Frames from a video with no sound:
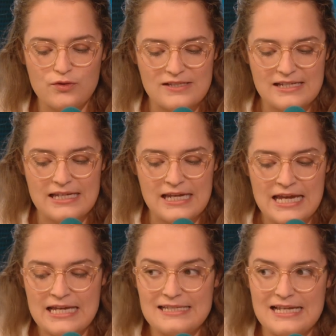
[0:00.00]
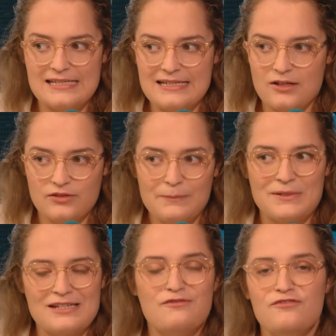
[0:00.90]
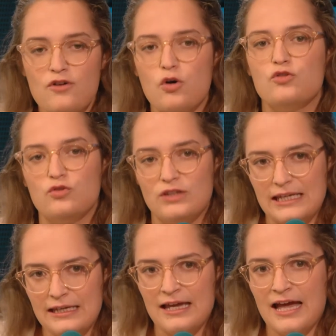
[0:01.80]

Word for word: que c'est assez extraordinaire parce qu'il faut redonner